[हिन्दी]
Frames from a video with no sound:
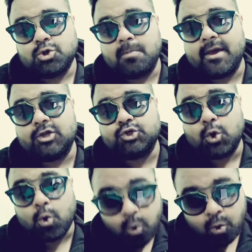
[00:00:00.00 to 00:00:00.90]
जो मैं
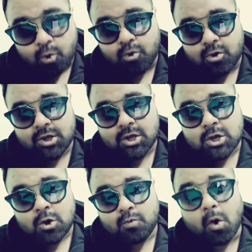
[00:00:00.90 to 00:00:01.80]
जो हूं
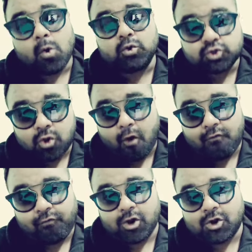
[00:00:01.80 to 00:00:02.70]
वो
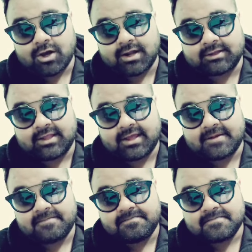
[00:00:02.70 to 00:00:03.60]
उसको फॉलो करते
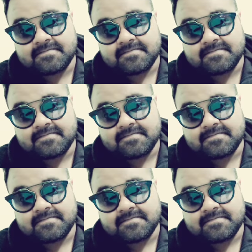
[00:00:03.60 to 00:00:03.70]
हैं